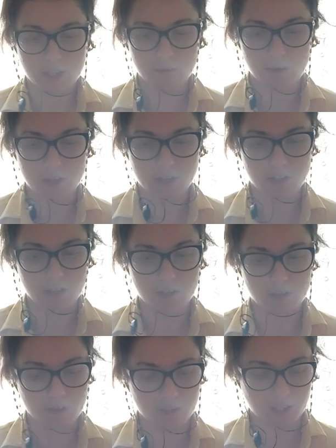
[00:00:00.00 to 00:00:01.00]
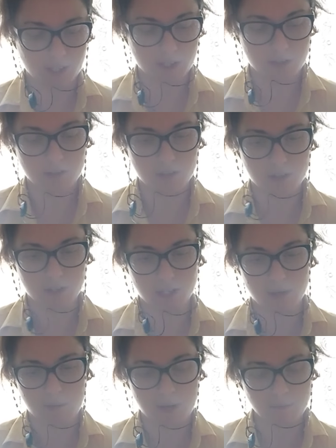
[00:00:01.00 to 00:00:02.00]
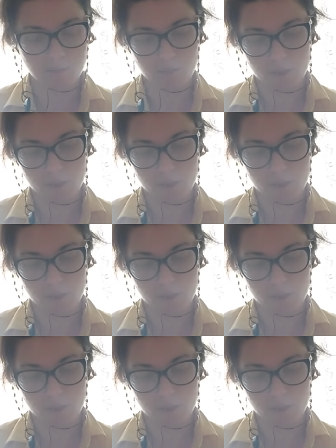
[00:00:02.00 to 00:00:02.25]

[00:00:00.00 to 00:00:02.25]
stabilizacji soli, ska- skarbie